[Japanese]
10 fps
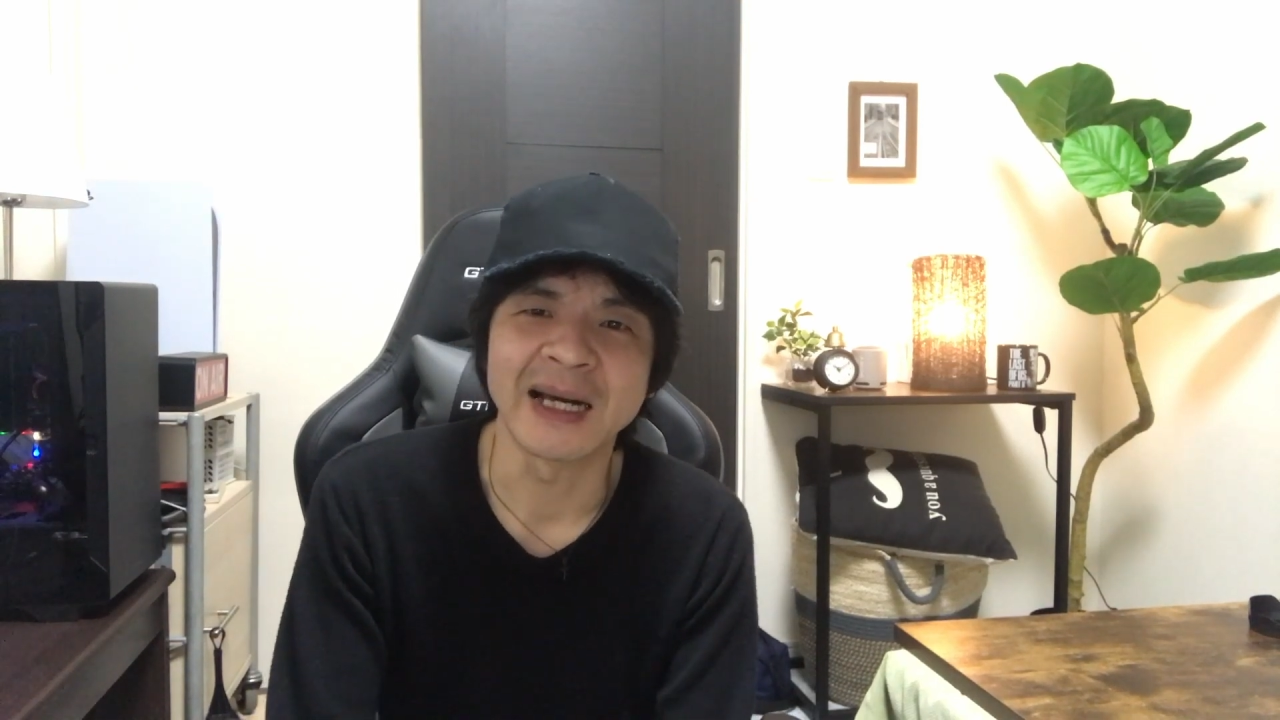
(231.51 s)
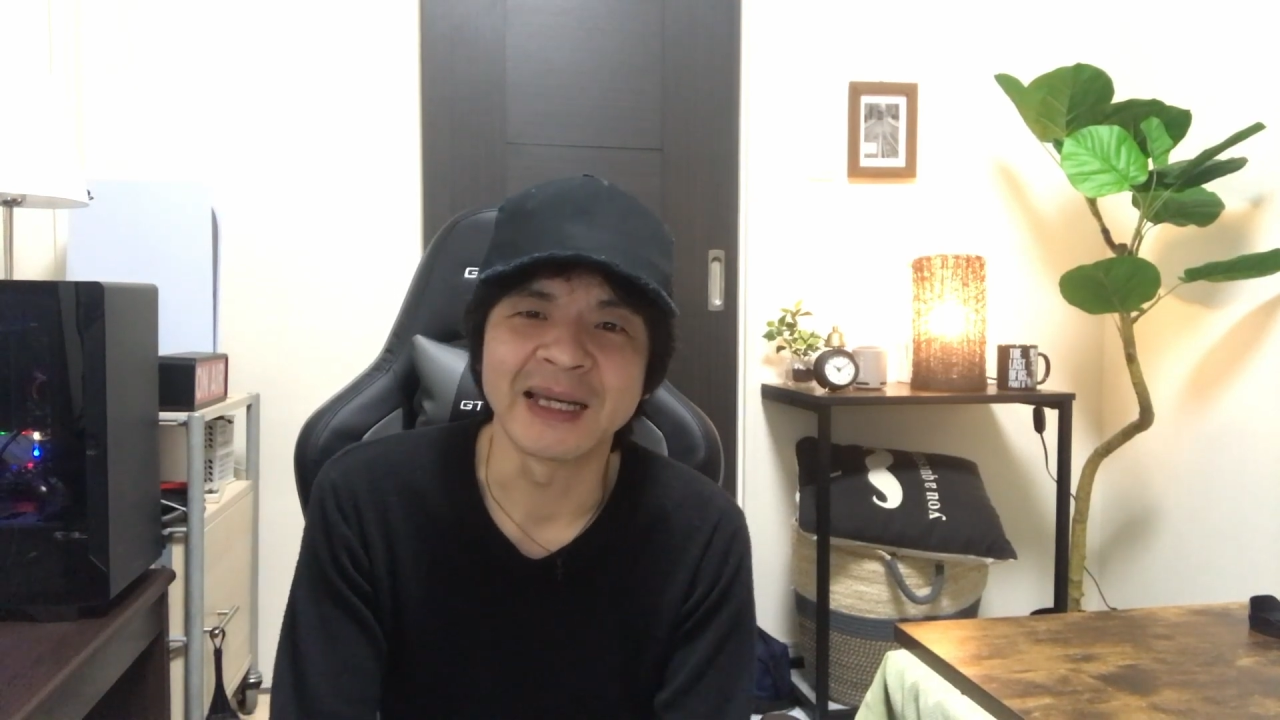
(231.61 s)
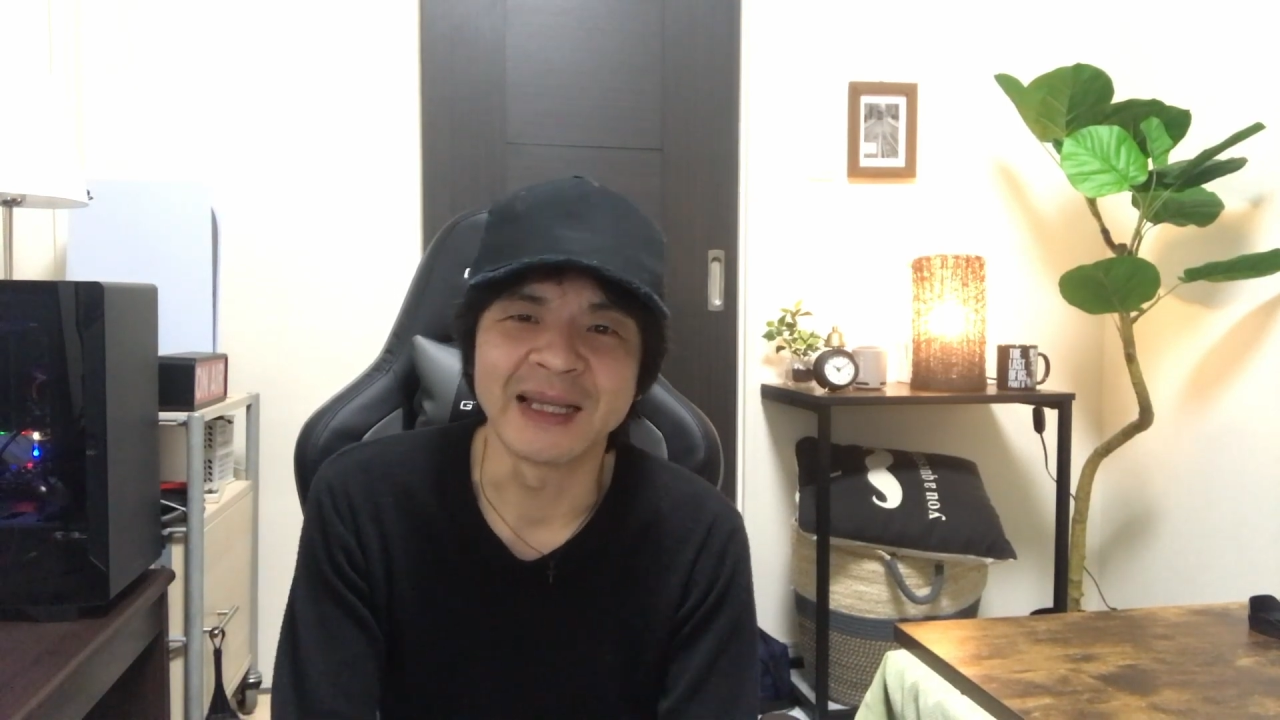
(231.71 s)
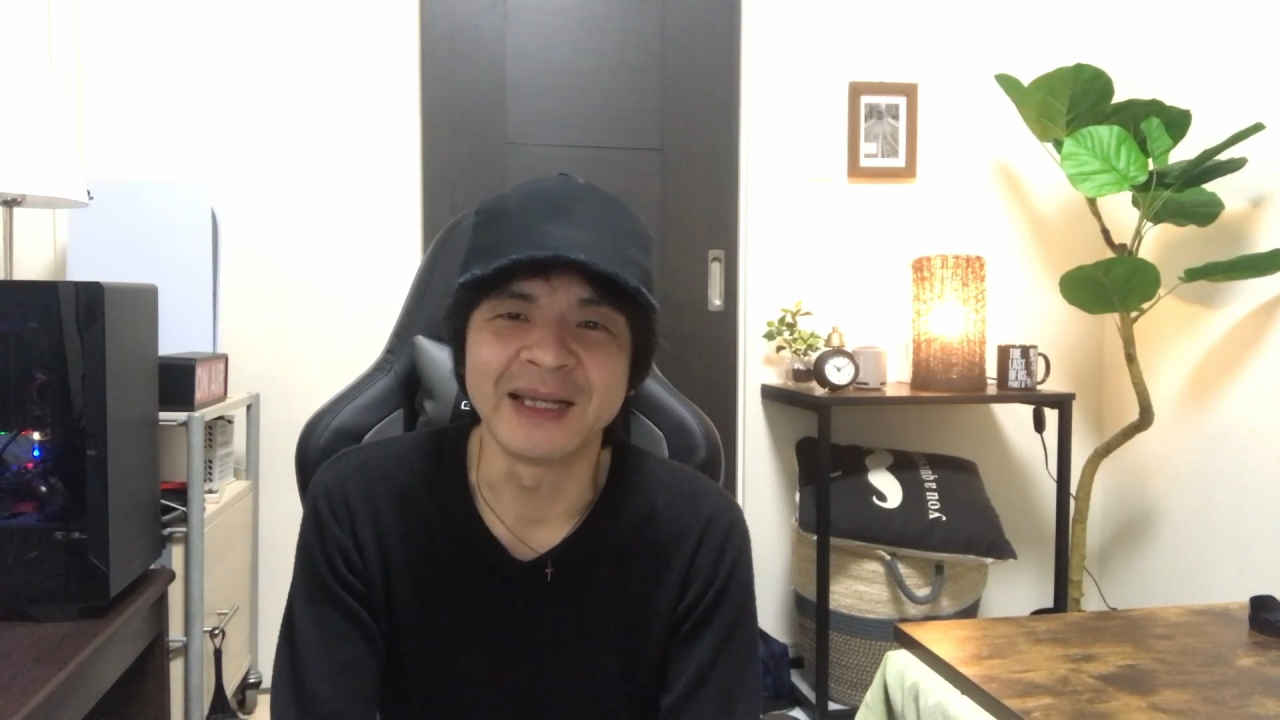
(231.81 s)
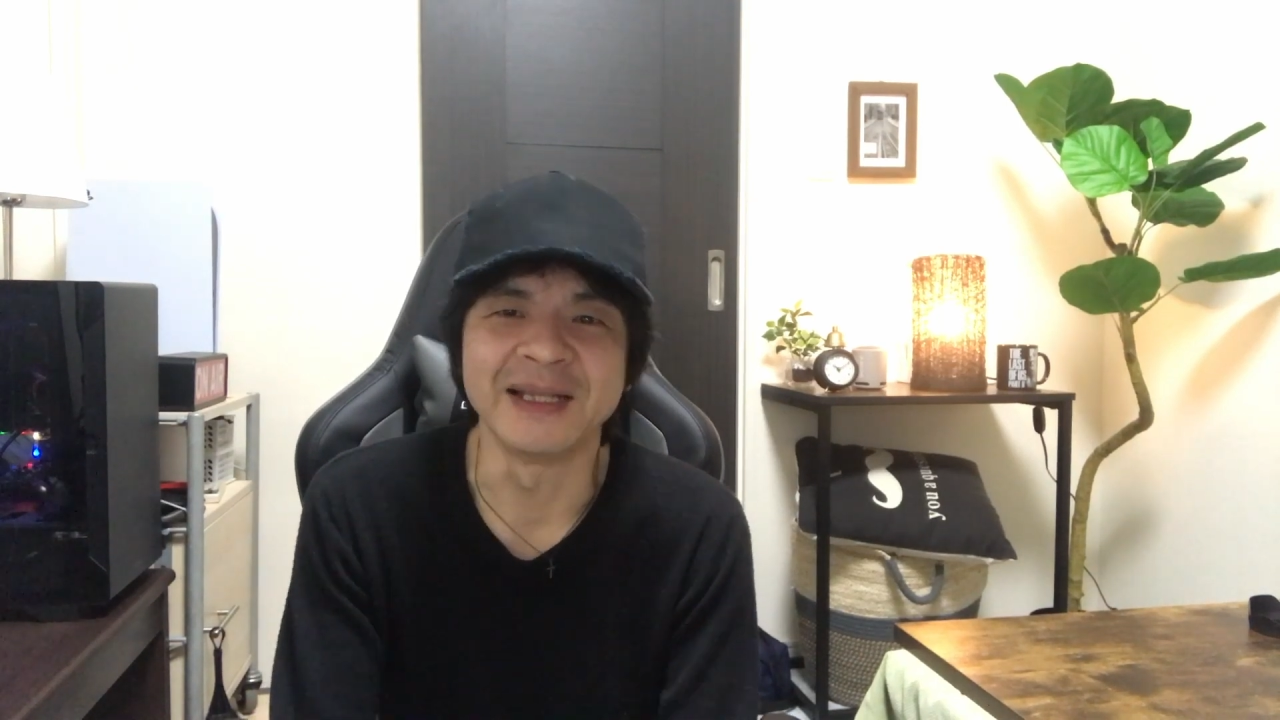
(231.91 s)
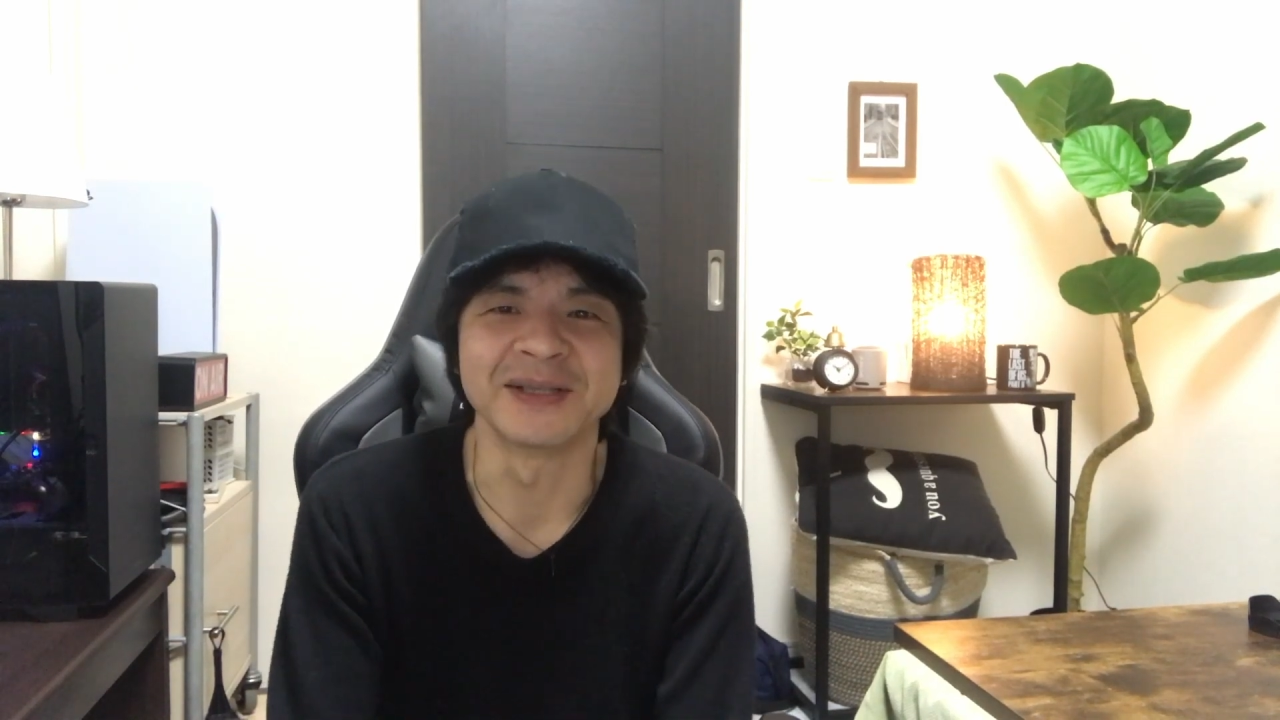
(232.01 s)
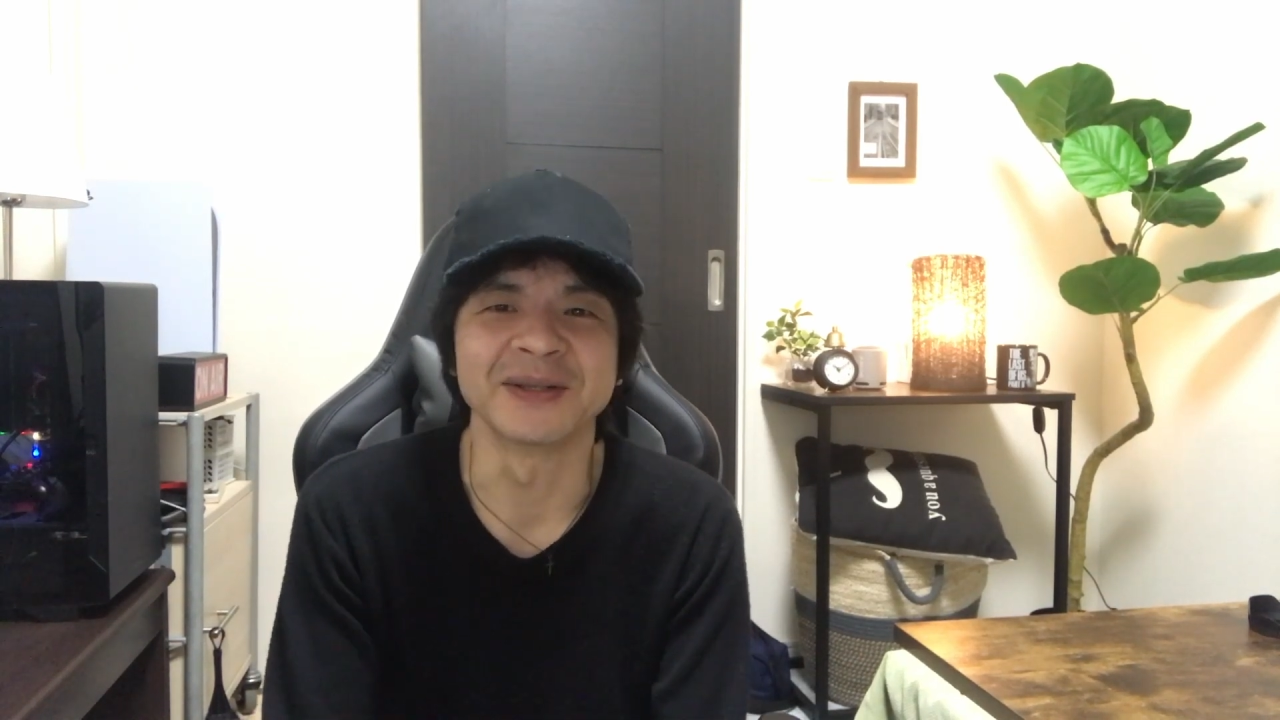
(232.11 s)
買えないで